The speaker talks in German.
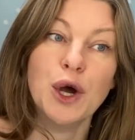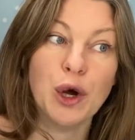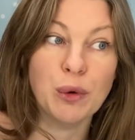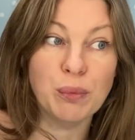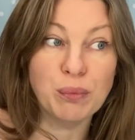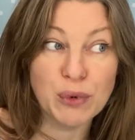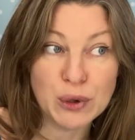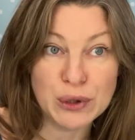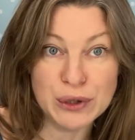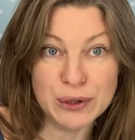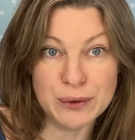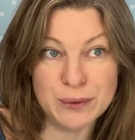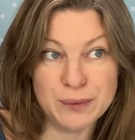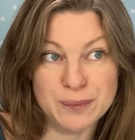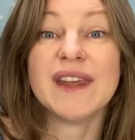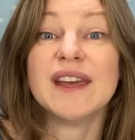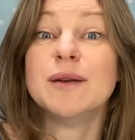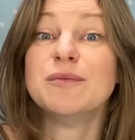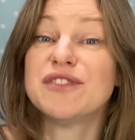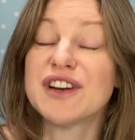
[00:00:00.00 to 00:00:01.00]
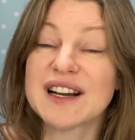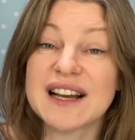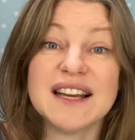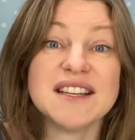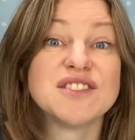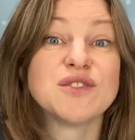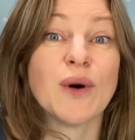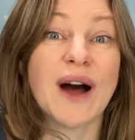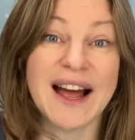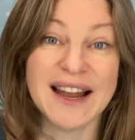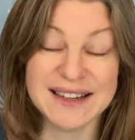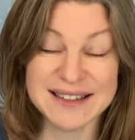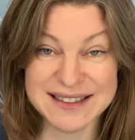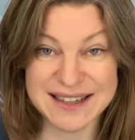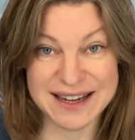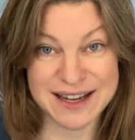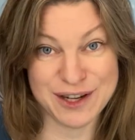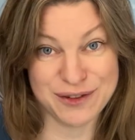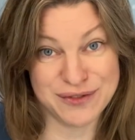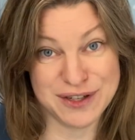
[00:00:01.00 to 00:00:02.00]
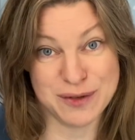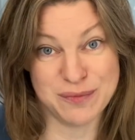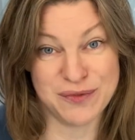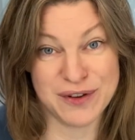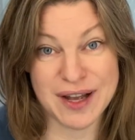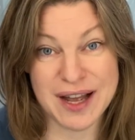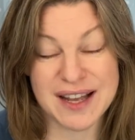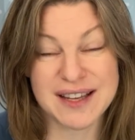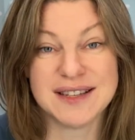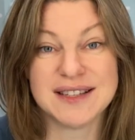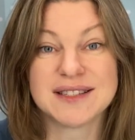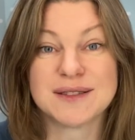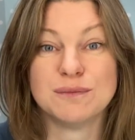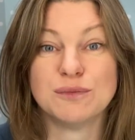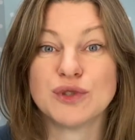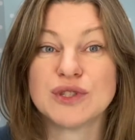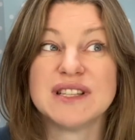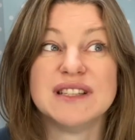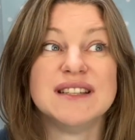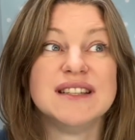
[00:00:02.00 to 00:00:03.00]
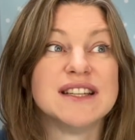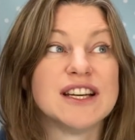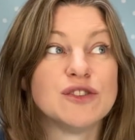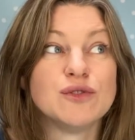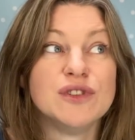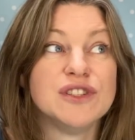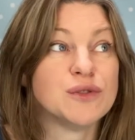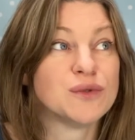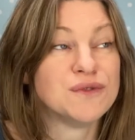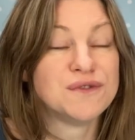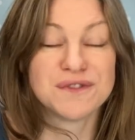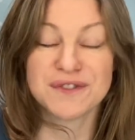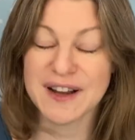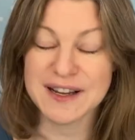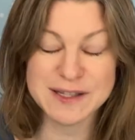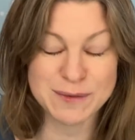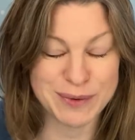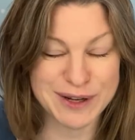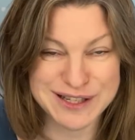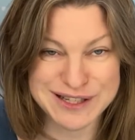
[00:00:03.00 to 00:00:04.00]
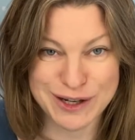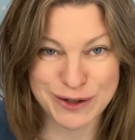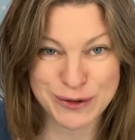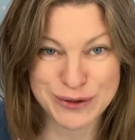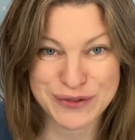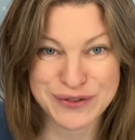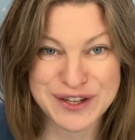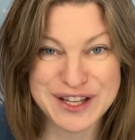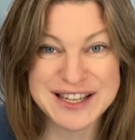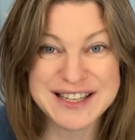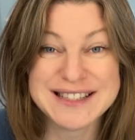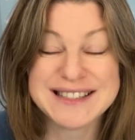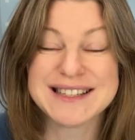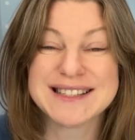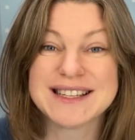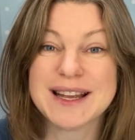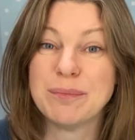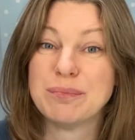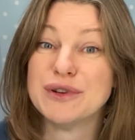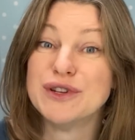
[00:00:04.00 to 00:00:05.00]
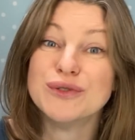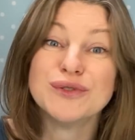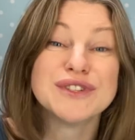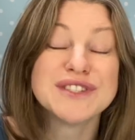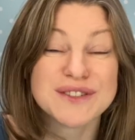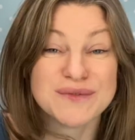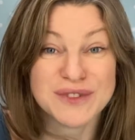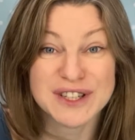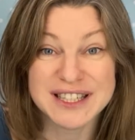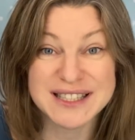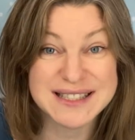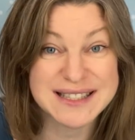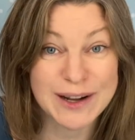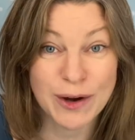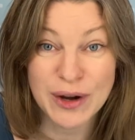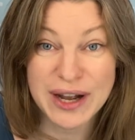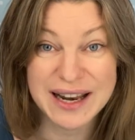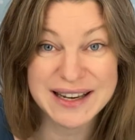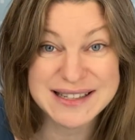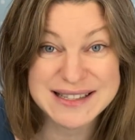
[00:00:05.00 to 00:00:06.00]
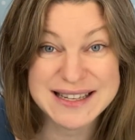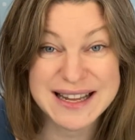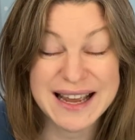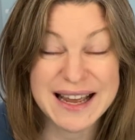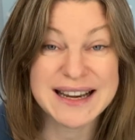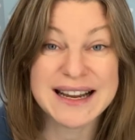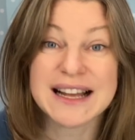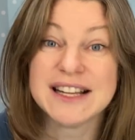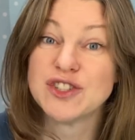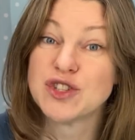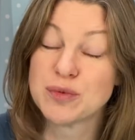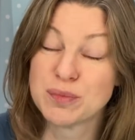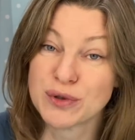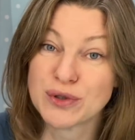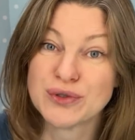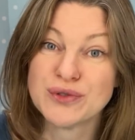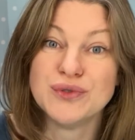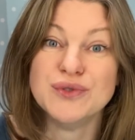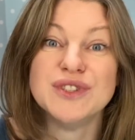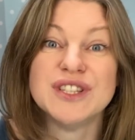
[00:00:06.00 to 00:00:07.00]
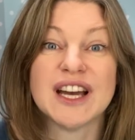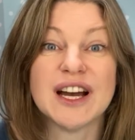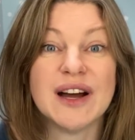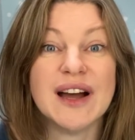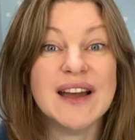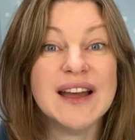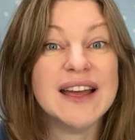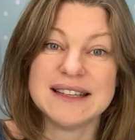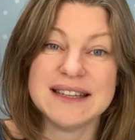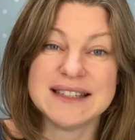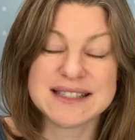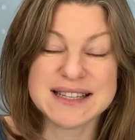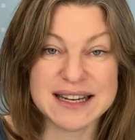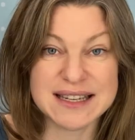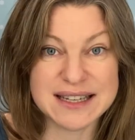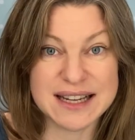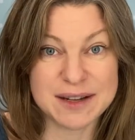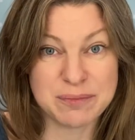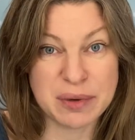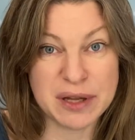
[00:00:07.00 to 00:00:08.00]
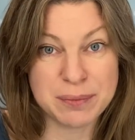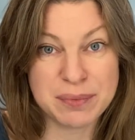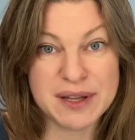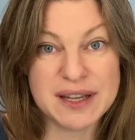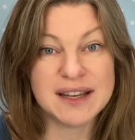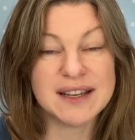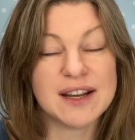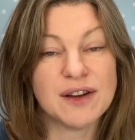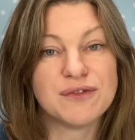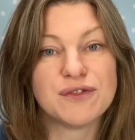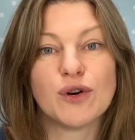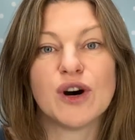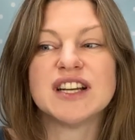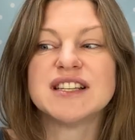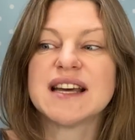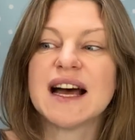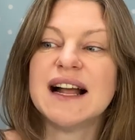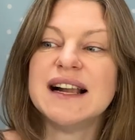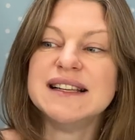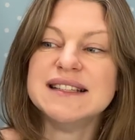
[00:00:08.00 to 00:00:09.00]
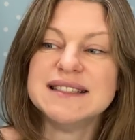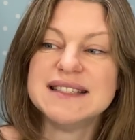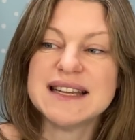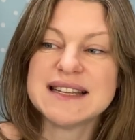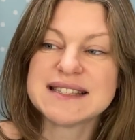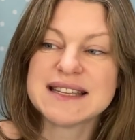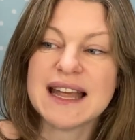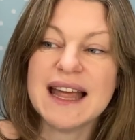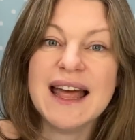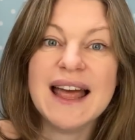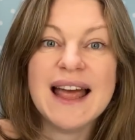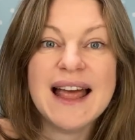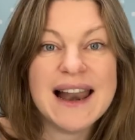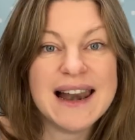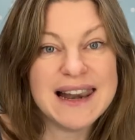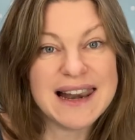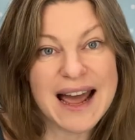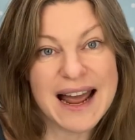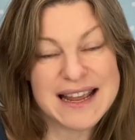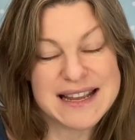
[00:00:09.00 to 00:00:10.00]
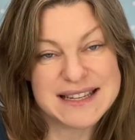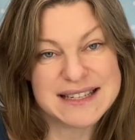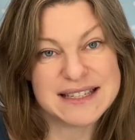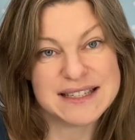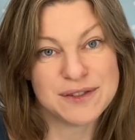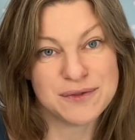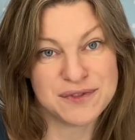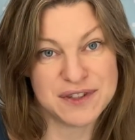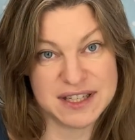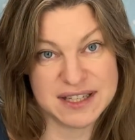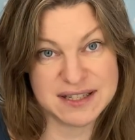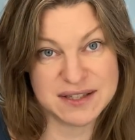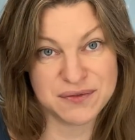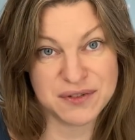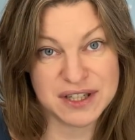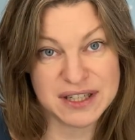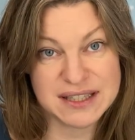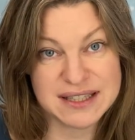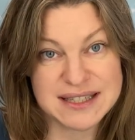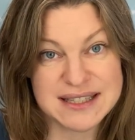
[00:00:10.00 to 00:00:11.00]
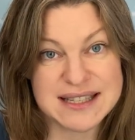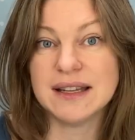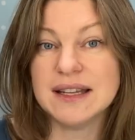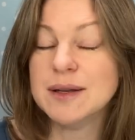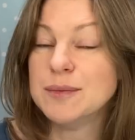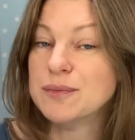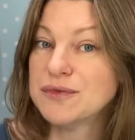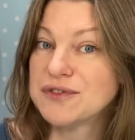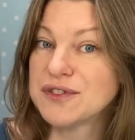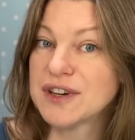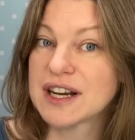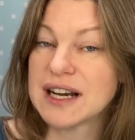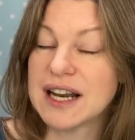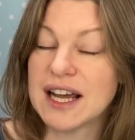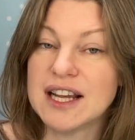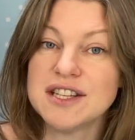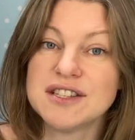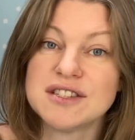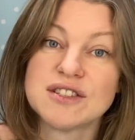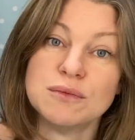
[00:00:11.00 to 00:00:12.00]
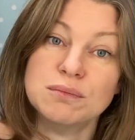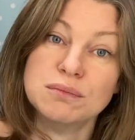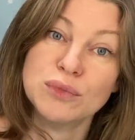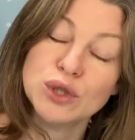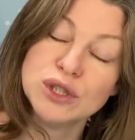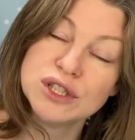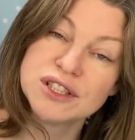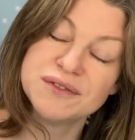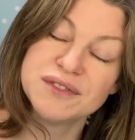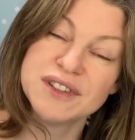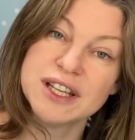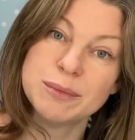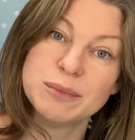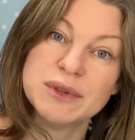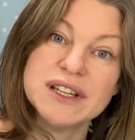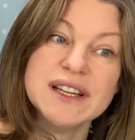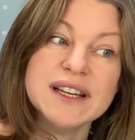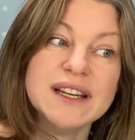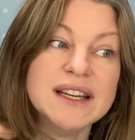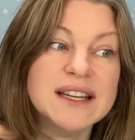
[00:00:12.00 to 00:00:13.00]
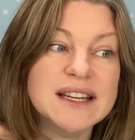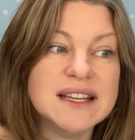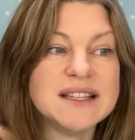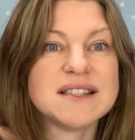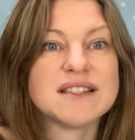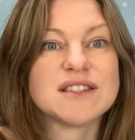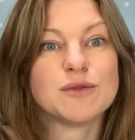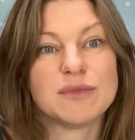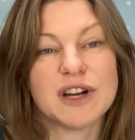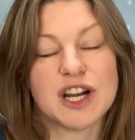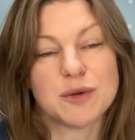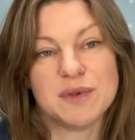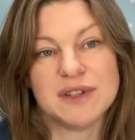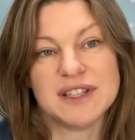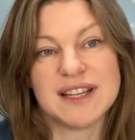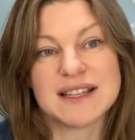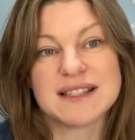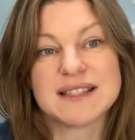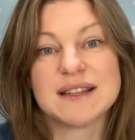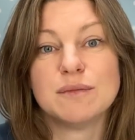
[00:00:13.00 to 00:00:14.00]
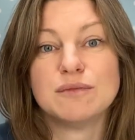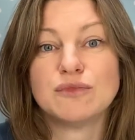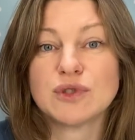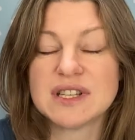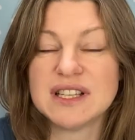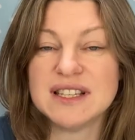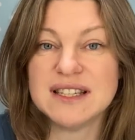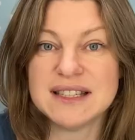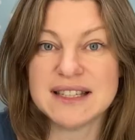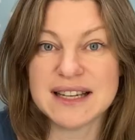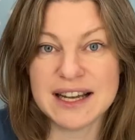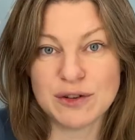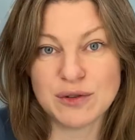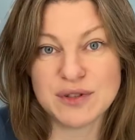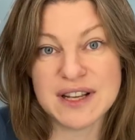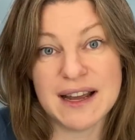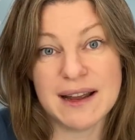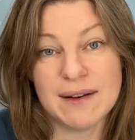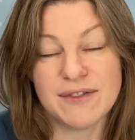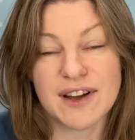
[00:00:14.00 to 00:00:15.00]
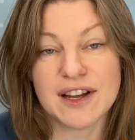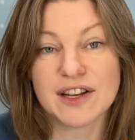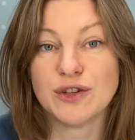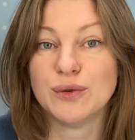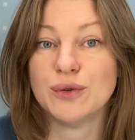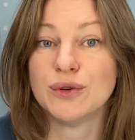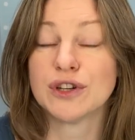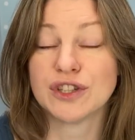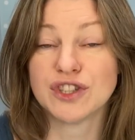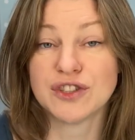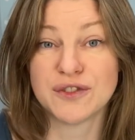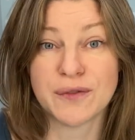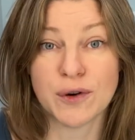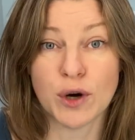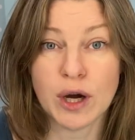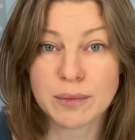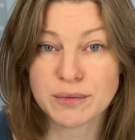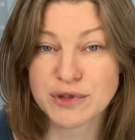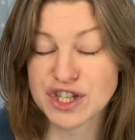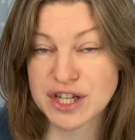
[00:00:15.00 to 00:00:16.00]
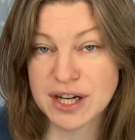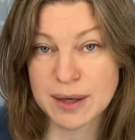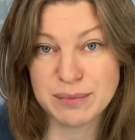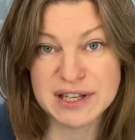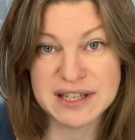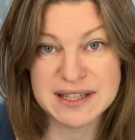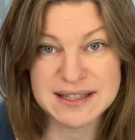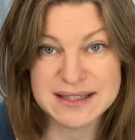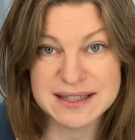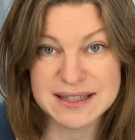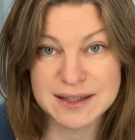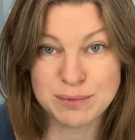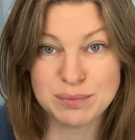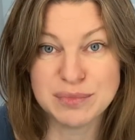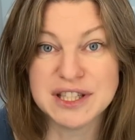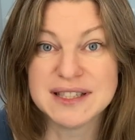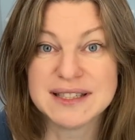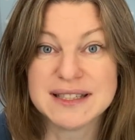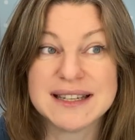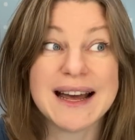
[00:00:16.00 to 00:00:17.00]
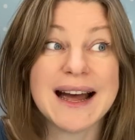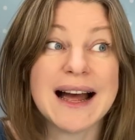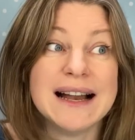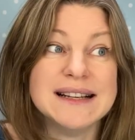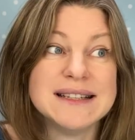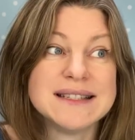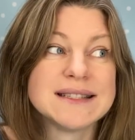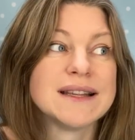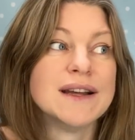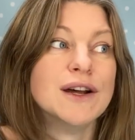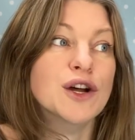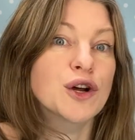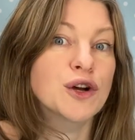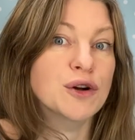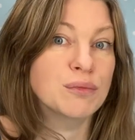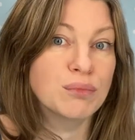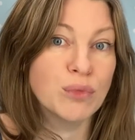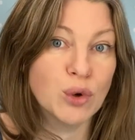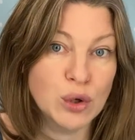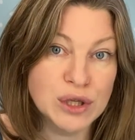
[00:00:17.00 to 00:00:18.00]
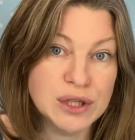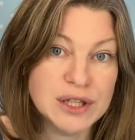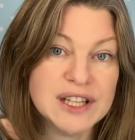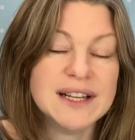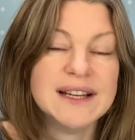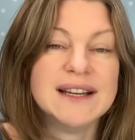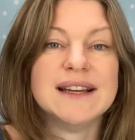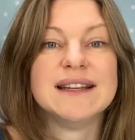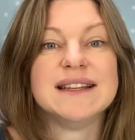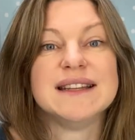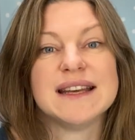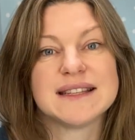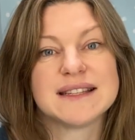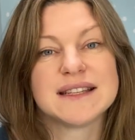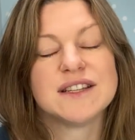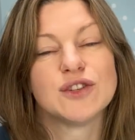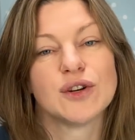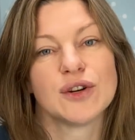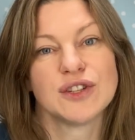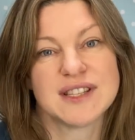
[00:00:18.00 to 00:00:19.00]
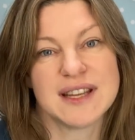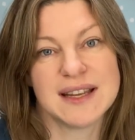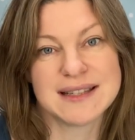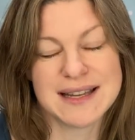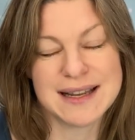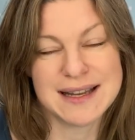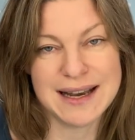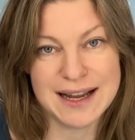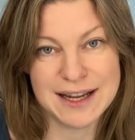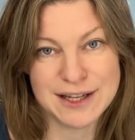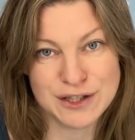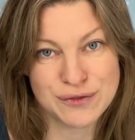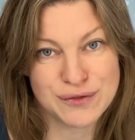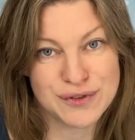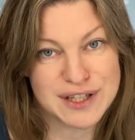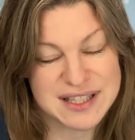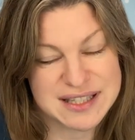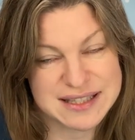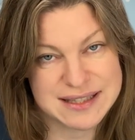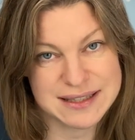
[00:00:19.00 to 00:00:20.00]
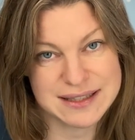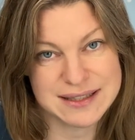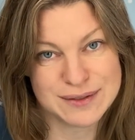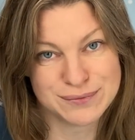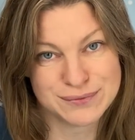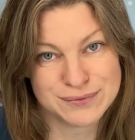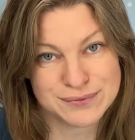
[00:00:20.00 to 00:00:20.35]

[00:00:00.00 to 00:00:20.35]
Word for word: Mull. Im Vergleich zu anderer Webware ist Musselin natürlich unfassbar saugfähig, deshalb benutzen wir das ja auch alles gerne als Spucktücher etc. pp. Der Vorteil des leichten Verzwirnens im Vergleich zum Mullgewebe ist zum Beispiel, dass Musselin dadurch einfach eine höhere Formstabilität bietet als Mull, der sich doch sehr, sehr leicht verzieht.